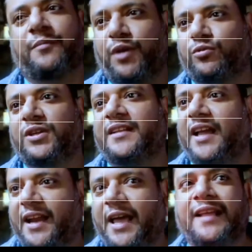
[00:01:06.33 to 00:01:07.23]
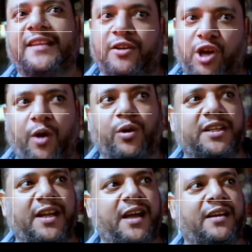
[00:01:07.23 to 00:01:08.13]
لكن برضه النادي الاهلي قادر انه
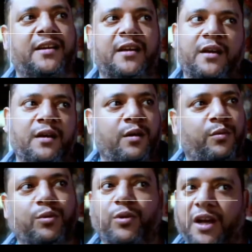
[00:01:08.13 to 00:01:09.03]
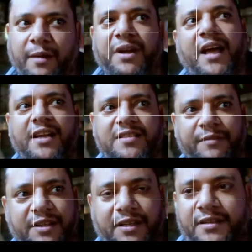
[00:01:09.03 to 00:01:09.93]
يعوض هناك ونقول يا رب الاهلي
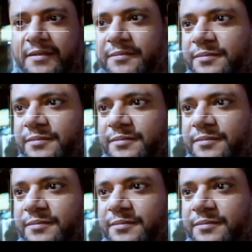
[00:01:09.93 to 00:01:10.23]
يكسب هناك